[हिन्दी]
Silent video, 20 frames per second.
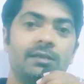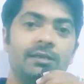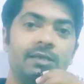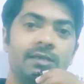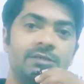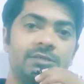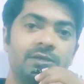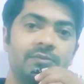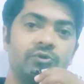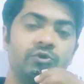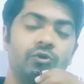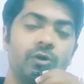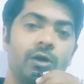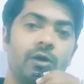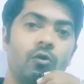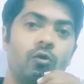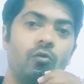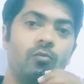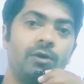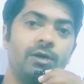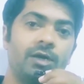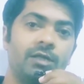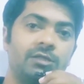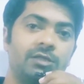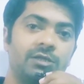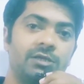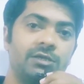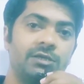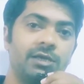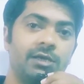ये सब जो है ओमेगा
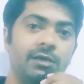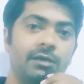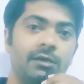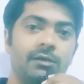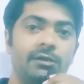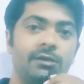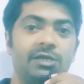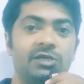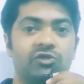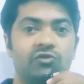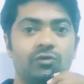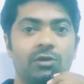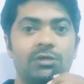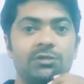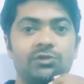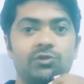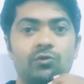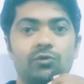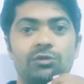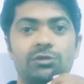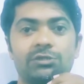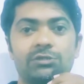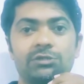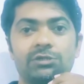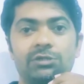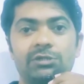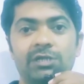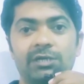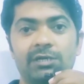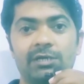थ्री के नेचुरल सोर्स
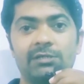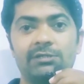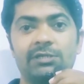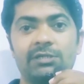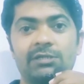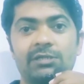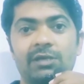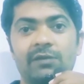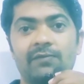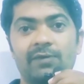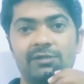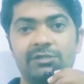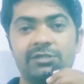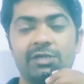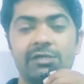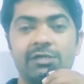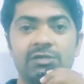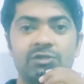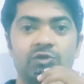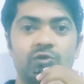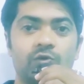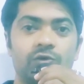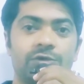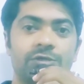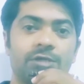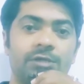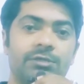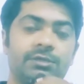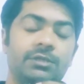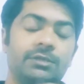इन्हें कह सकते हैं वेजिटेरियन
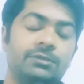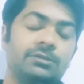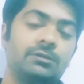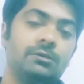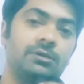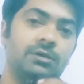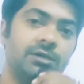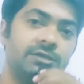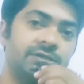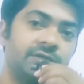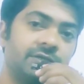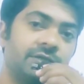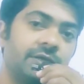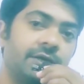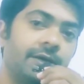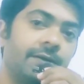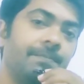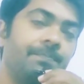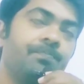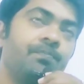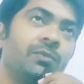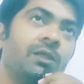सोर्स कह सकते हैं